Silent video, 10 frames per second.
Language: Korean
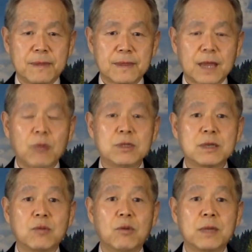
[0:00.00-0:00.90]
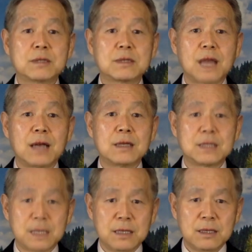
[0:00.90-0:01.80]
다윗의 몸에서 날
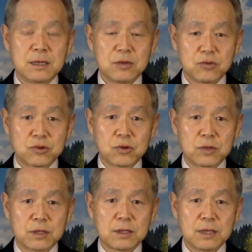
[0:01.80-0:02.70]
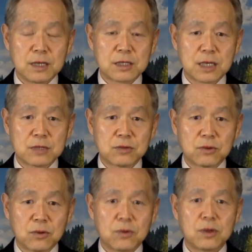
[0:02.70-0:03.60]
씨 후손은
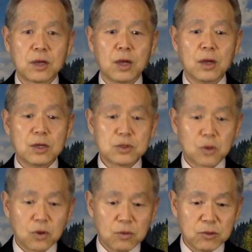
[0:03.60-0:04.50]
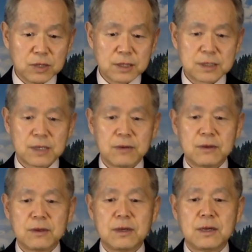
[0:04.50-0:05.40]
1차적으로 솔로몬이었어요.
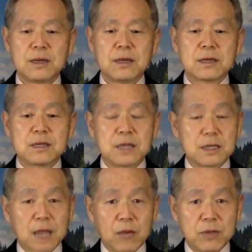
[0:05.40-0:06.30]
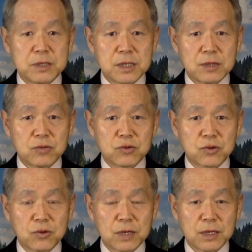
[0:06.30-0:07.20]
그런데 다윗의
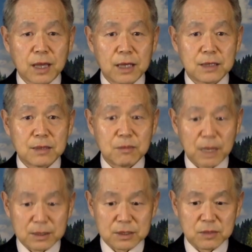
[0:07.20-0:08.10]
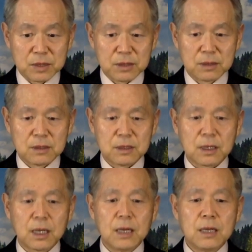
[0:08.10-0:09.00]
후손에 대한 말씀은
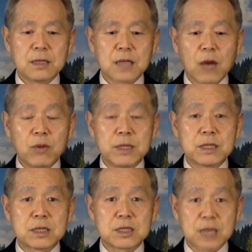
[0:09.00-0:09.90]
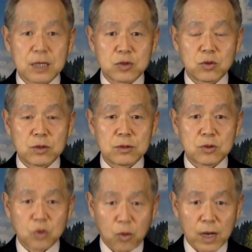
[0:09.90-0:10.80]
다윗 자손을
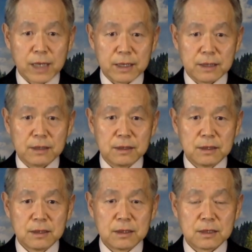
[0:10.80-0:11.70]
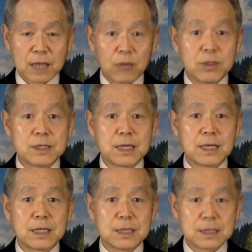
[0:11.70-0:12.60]
통하여
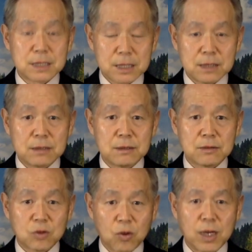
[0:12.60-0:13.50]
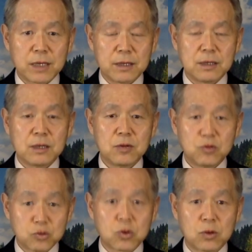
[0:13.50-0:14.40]
다윗의 씨를 통하여
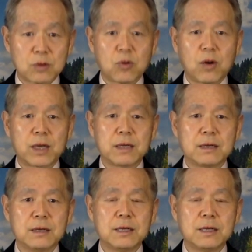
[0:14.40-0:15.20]
후손을 통하여